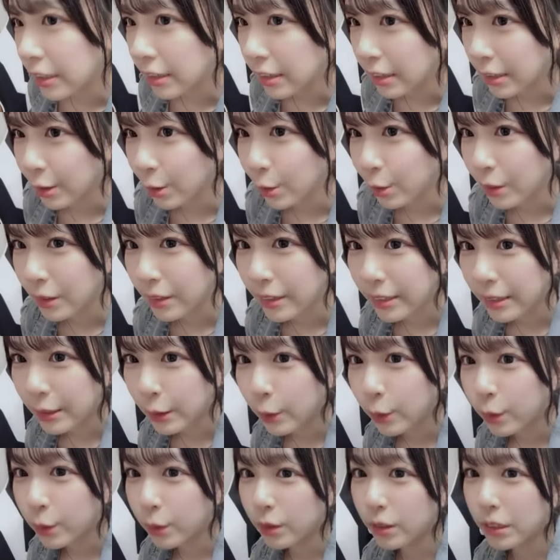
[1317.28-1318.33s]
なんかそこに行
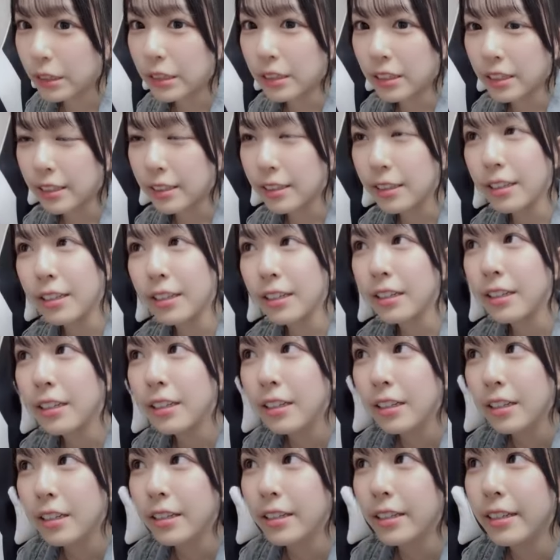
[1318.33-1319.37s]
こうってなって
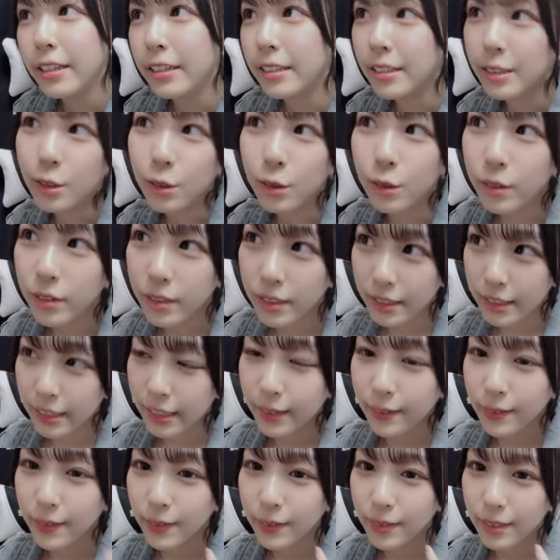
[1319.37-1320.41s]
なんかそこに
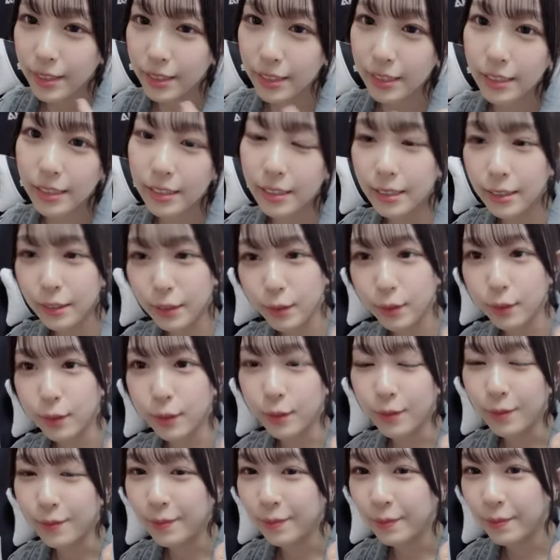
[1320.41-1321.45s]
電話をしたんです
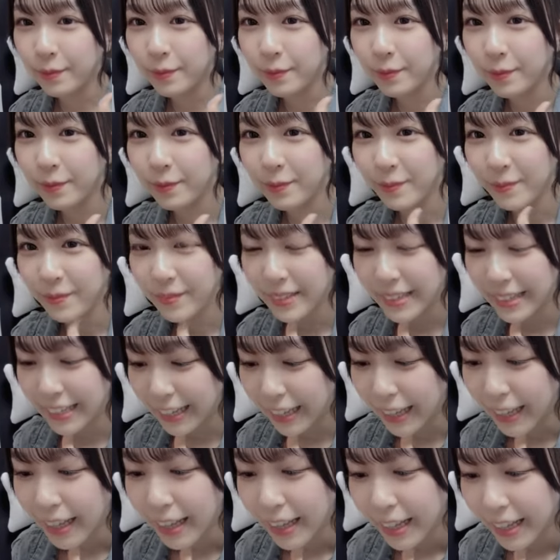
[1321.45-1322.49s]
よ
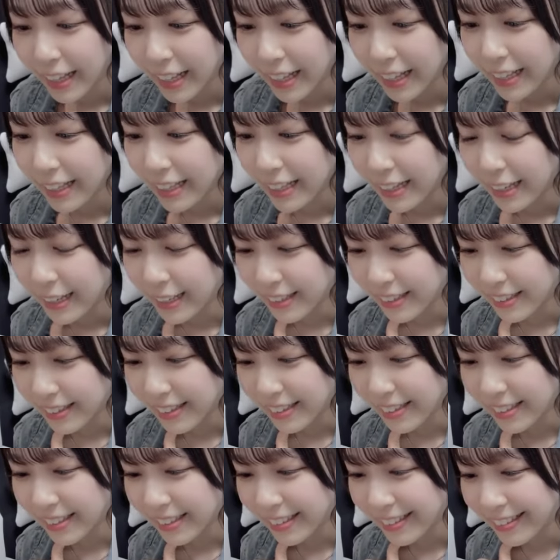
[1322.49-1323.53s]
であ
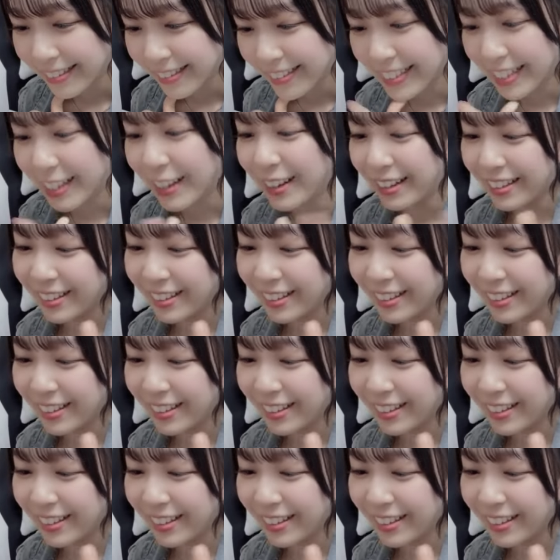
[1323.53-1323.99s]
の47